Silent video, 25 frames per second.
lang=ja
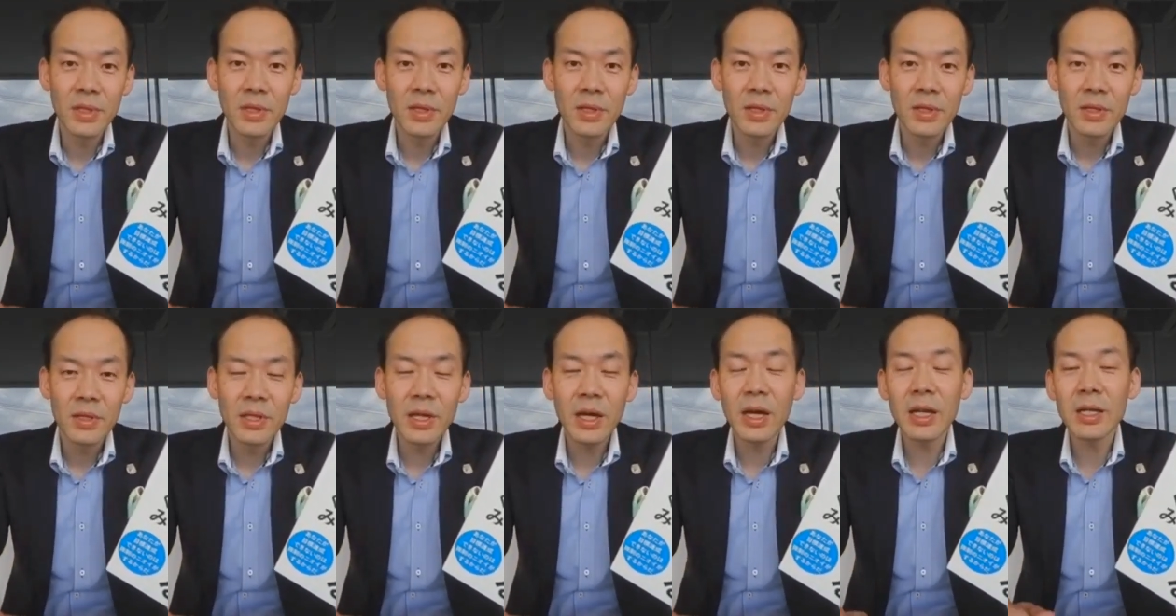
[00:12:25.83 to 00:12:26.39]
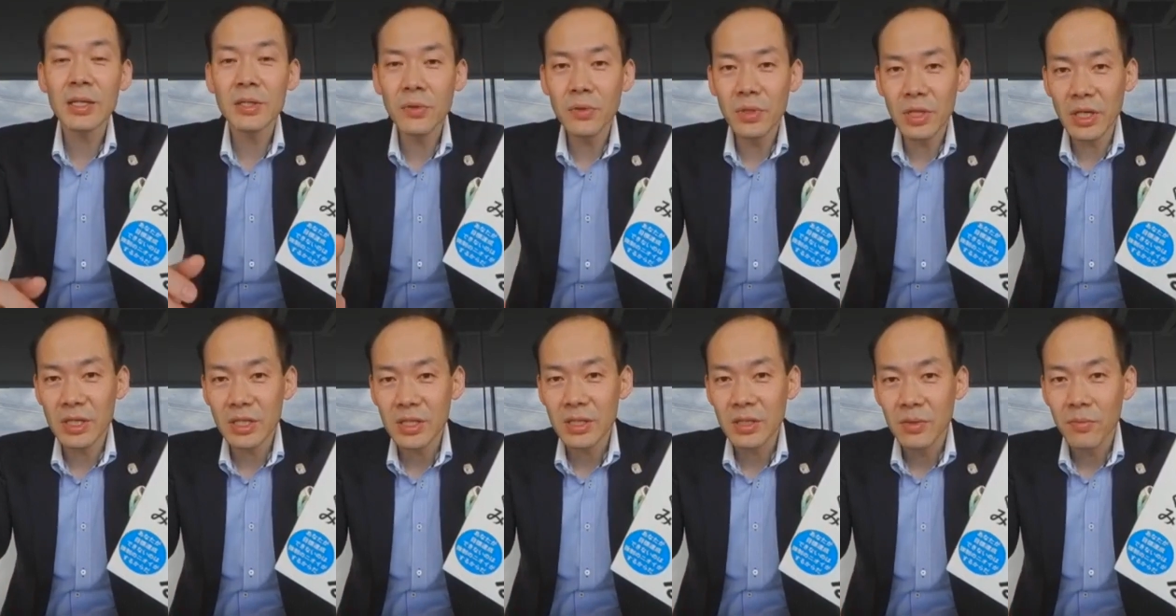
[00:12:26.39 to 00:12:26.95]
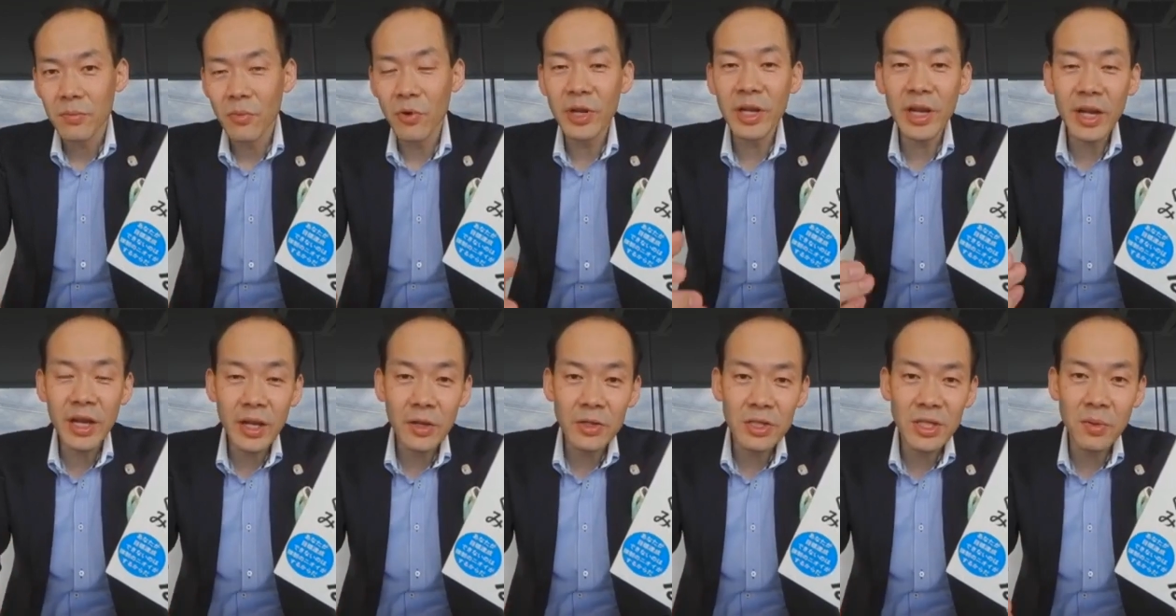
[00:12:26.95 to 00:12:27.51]
だからそうです、盛り上
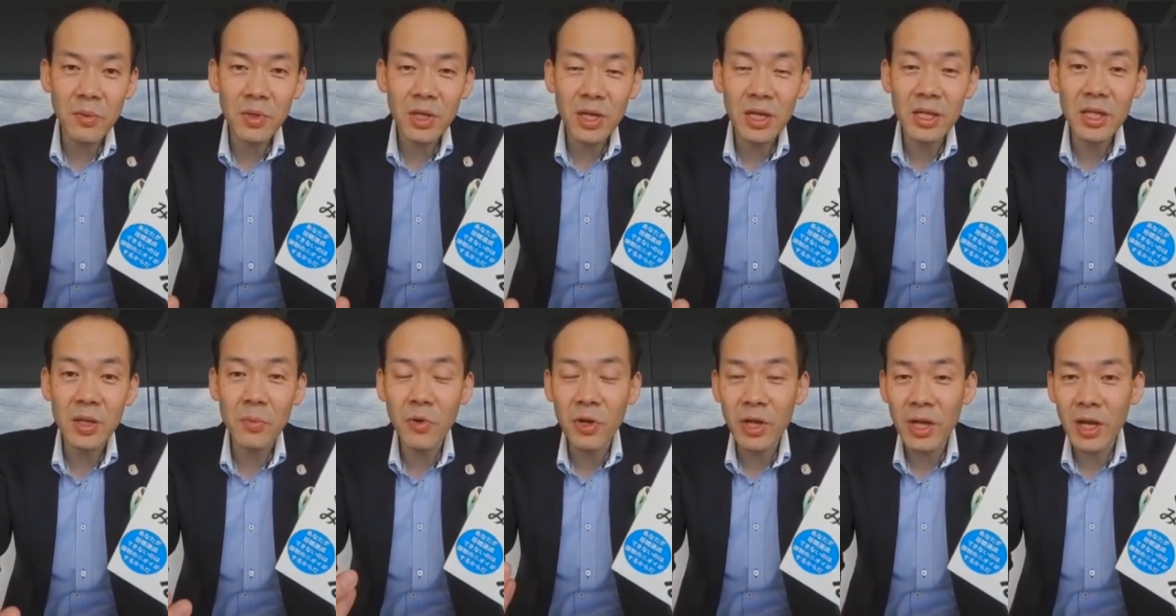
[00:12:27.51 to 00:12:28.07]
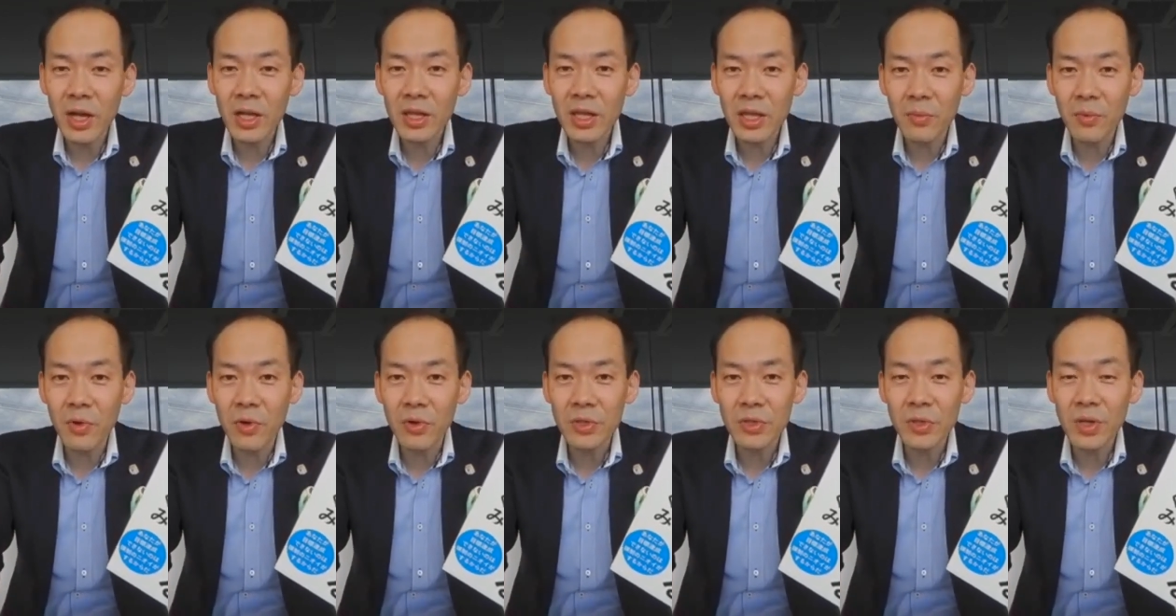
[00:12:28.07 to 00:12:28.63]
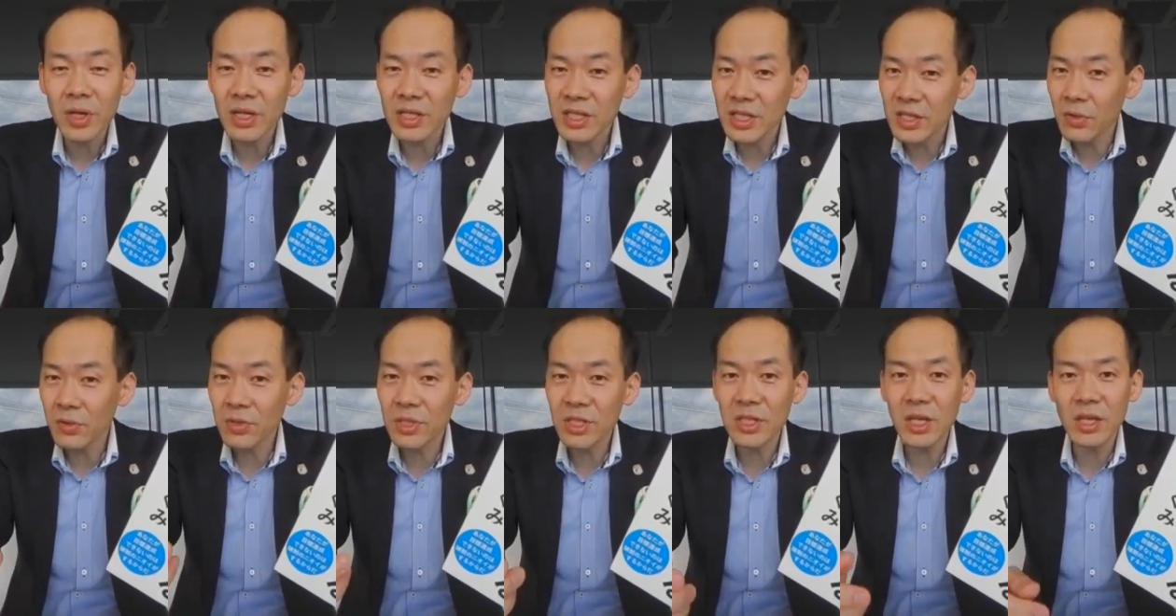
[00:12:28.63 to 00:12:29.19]
げるセミナー行って盛り上がってもそれが持
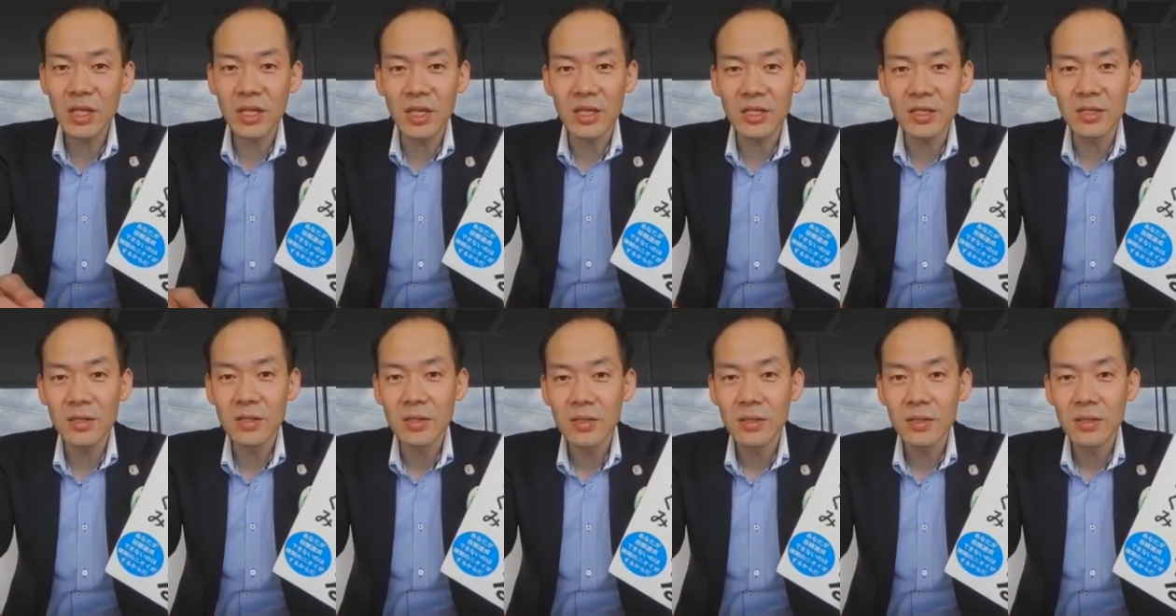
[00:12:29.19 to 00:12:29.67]
続しないんです。